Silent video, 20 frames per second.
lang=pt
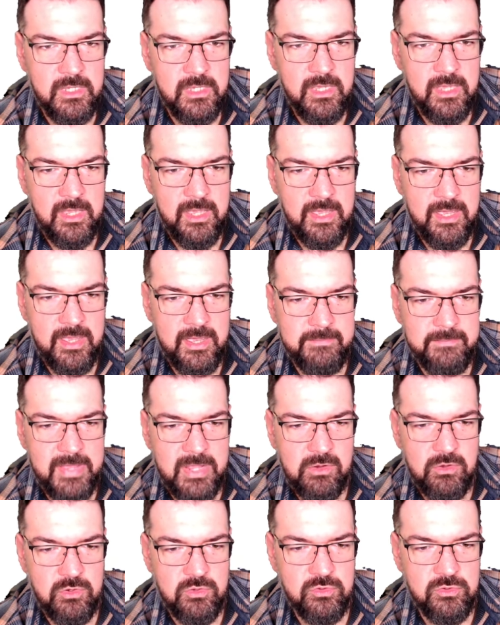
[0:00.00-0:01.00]
à
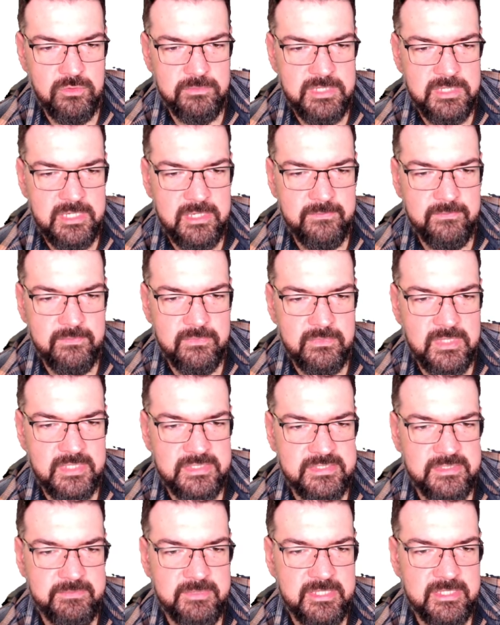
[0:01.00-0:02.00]
macroeconomia, na
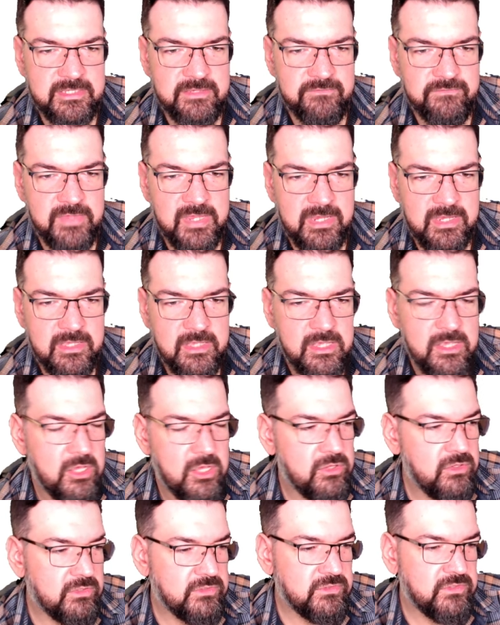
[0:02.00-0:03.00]
semana que vem
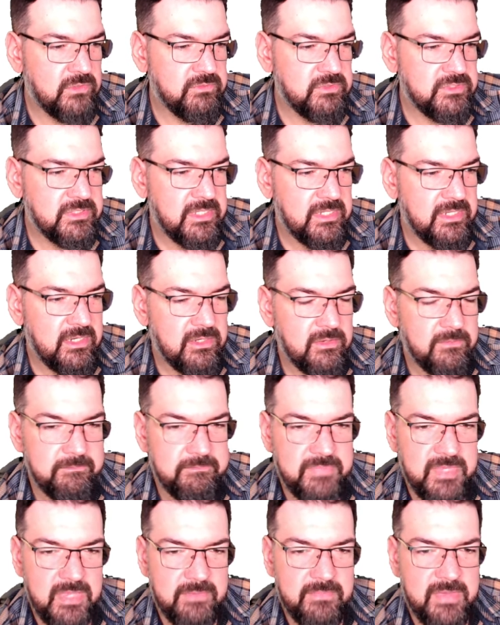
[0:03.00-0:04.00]
nós vamos ter
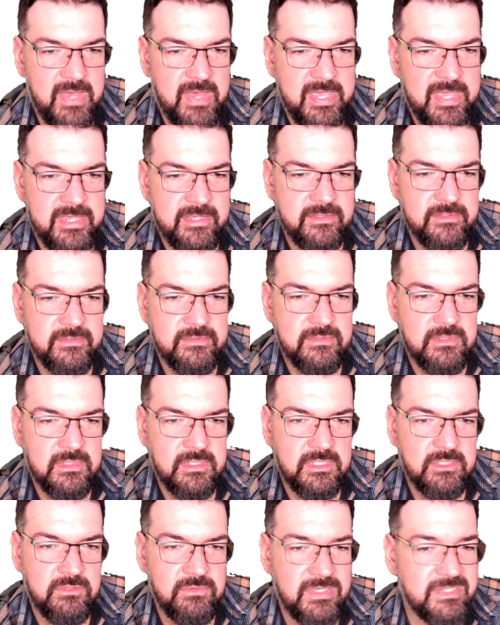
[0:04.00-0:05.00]
PMI, tá? que
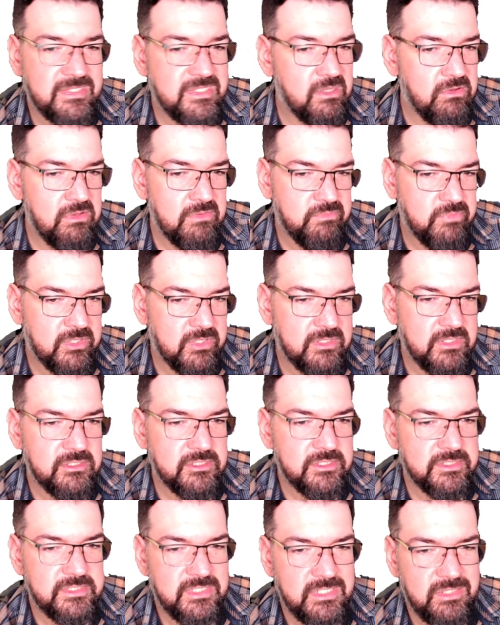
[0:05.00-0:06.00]
não é tão importante
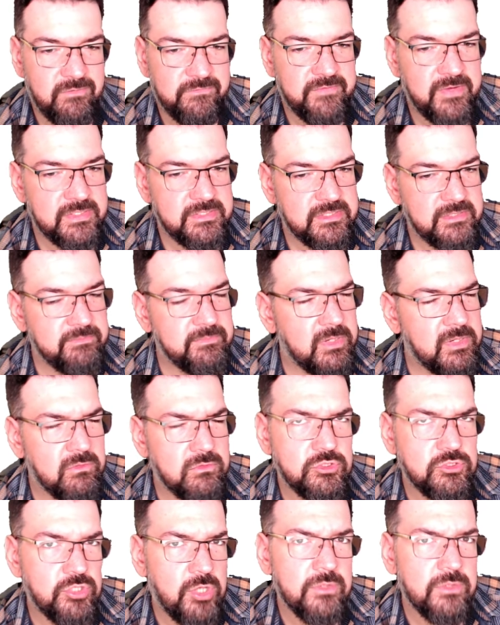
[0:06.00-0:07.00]
assim, ofertas de emprego de
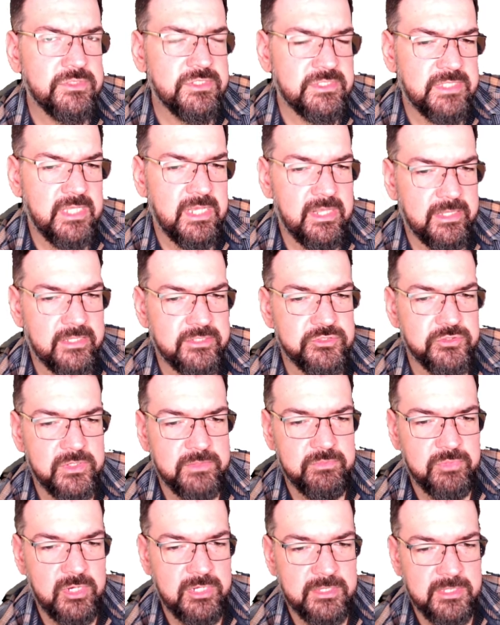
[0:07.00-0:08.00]
altos têm lá sua
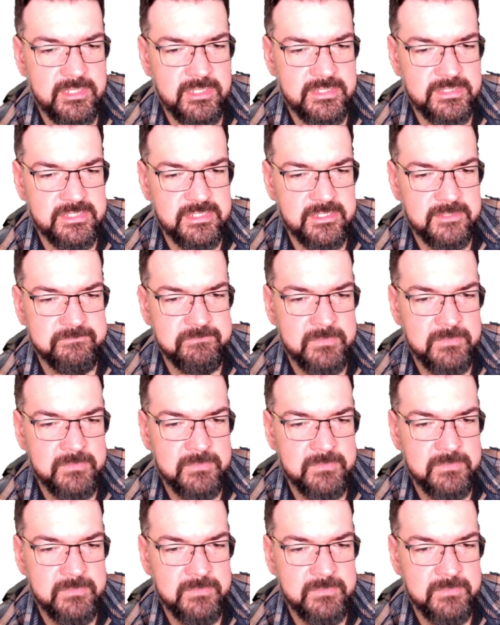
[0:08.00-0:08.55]
importância.